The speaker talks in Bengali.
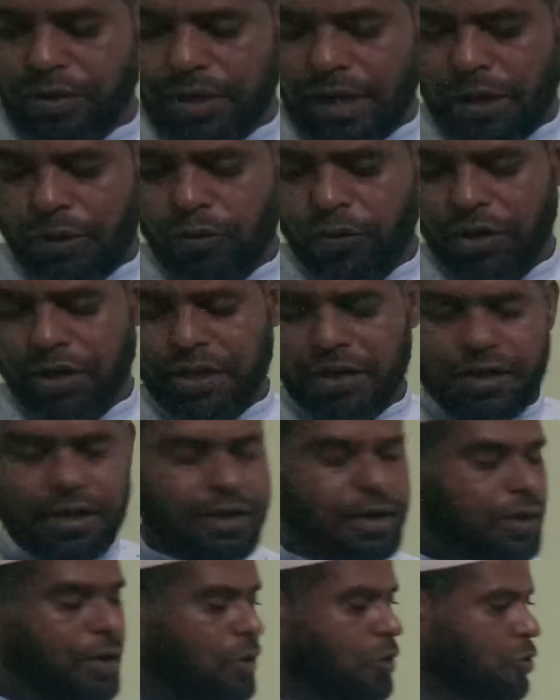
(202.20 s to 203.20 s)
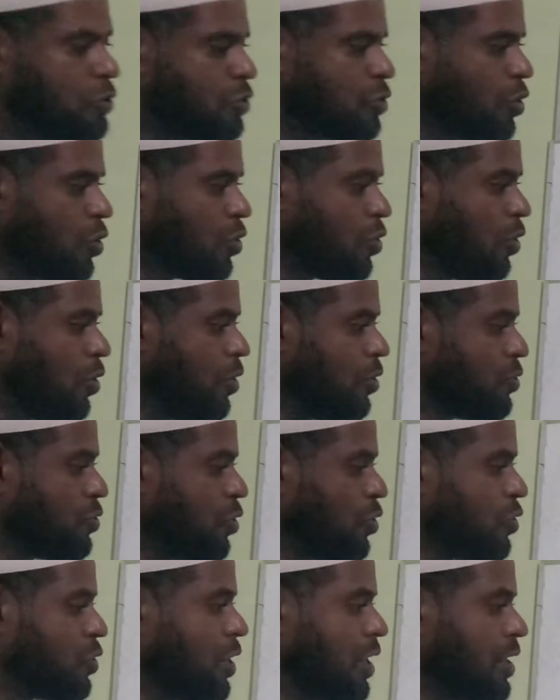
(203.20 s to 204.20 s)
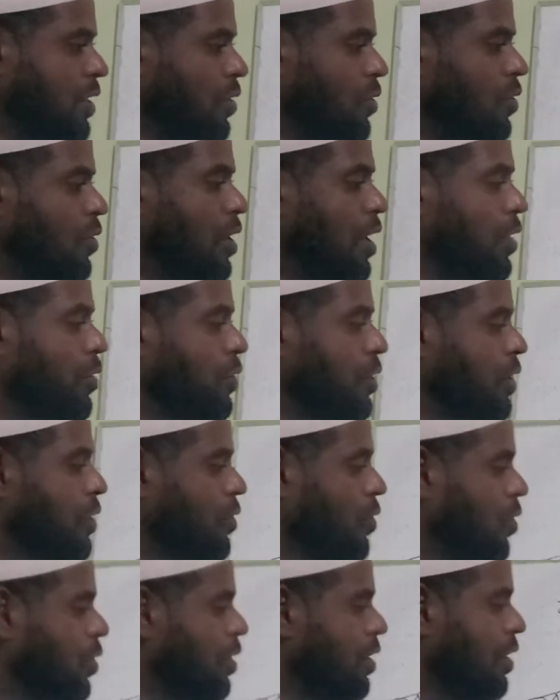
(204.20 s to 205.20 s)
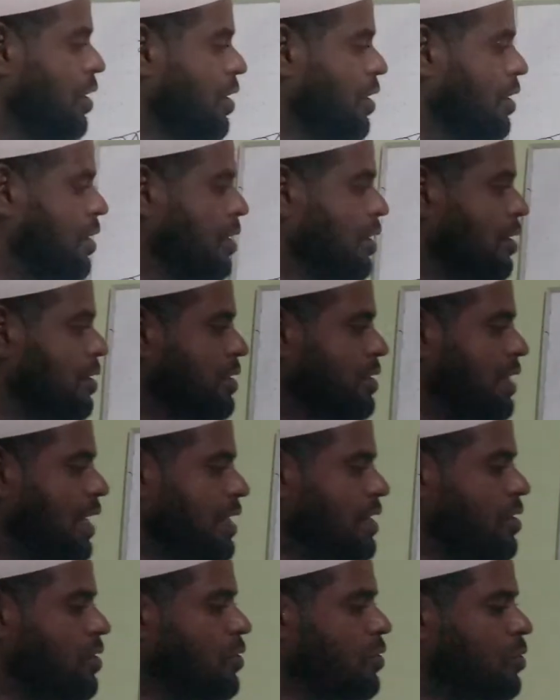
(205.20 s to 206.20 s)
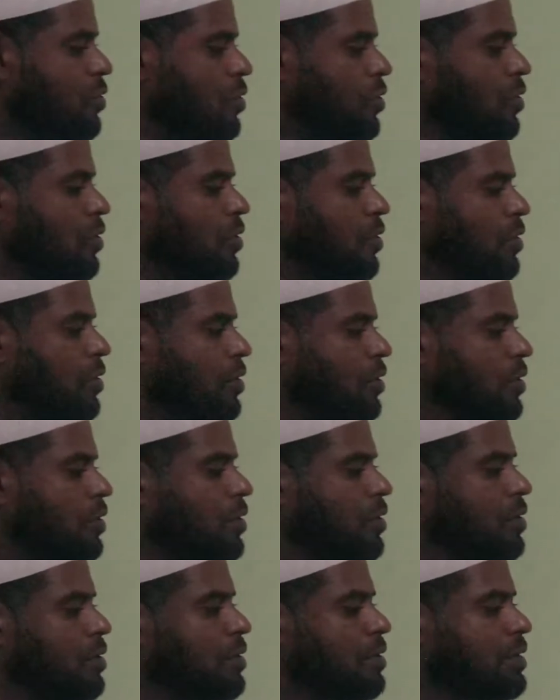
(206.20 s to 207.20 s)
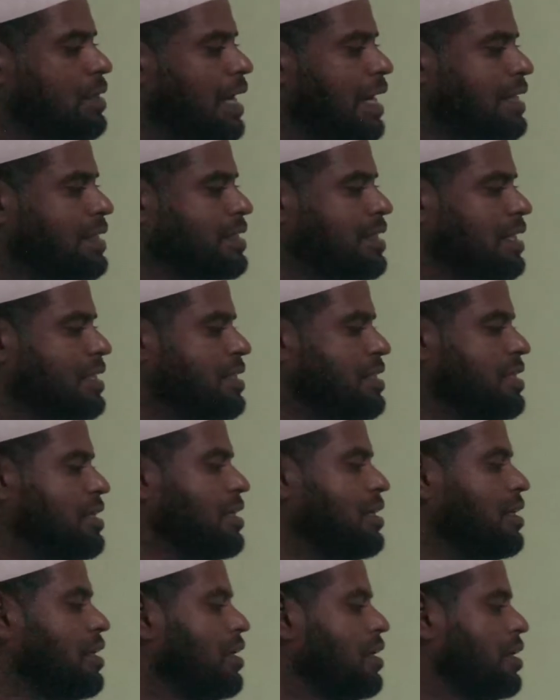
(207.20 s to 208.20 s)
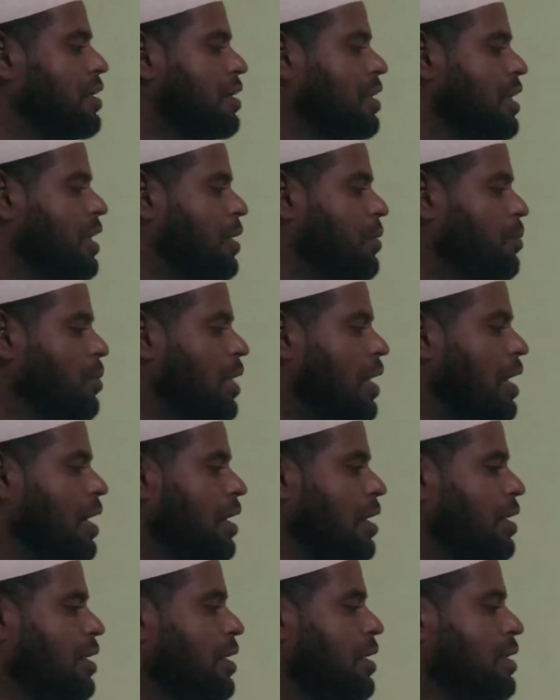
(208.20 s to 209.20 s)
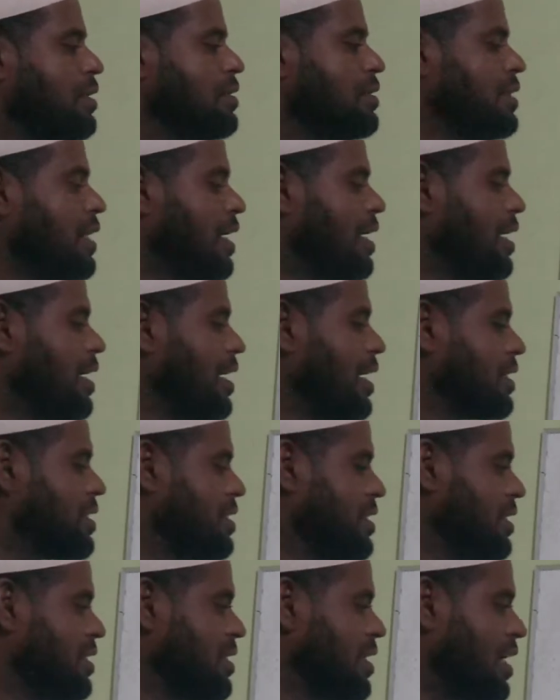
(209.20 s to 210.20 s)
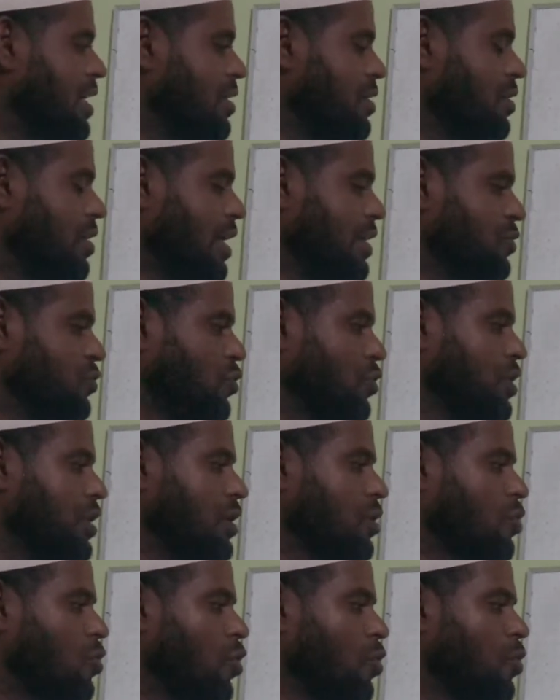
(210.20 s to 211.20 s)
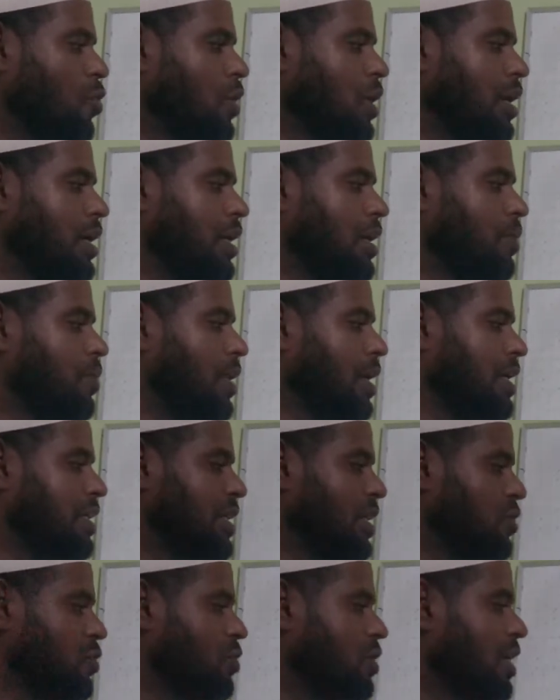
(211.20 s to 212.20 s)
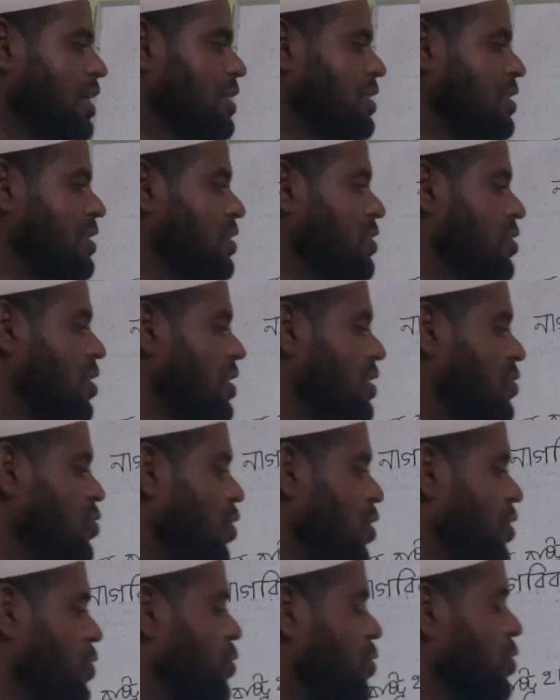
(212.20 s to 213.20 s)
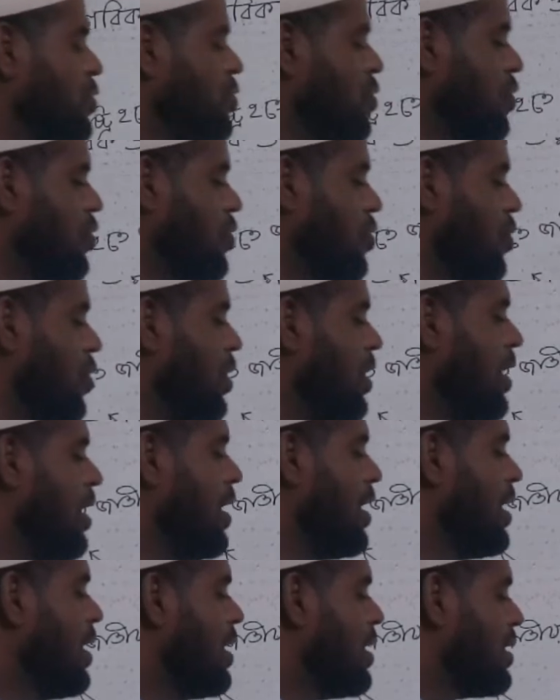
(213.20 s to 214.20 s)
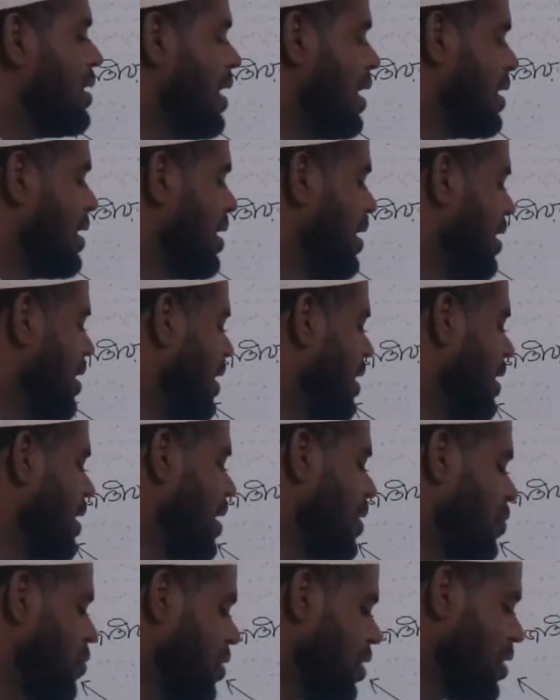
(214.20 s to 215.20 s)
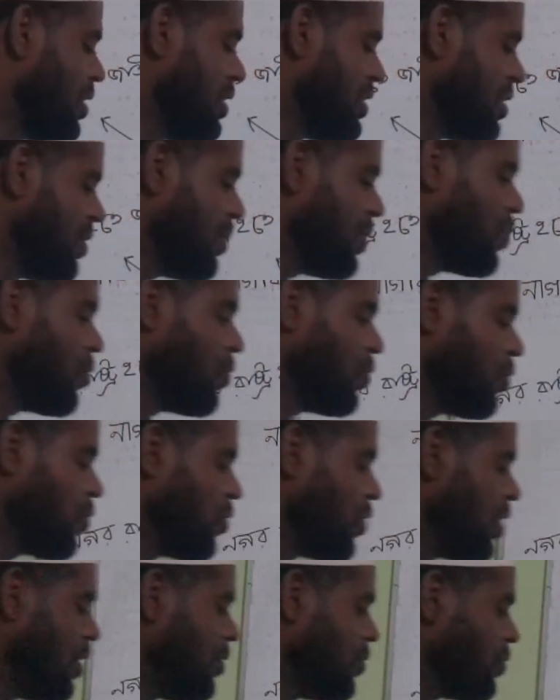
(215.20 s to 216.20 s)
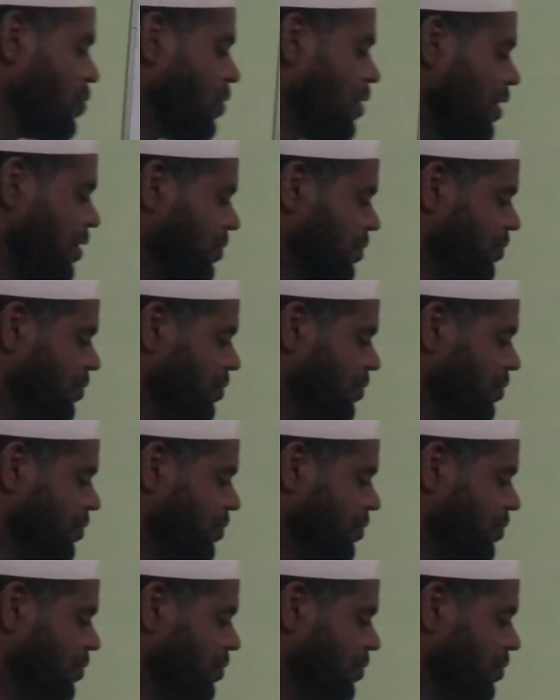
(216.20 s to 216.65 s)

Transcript: নাগরিক সকল জনসাধারণ নাগরিক নয় সাধারণত দাস দাসী কিংবা যারা রাষ্ট্রের রাজনৈতিক কর্মকাণ্ডে বা শাসন কার্যের সাথে সরাসরি জড়িত নয় তাদেরকে নাগরিক হিসাবে গণ্য করা হতো না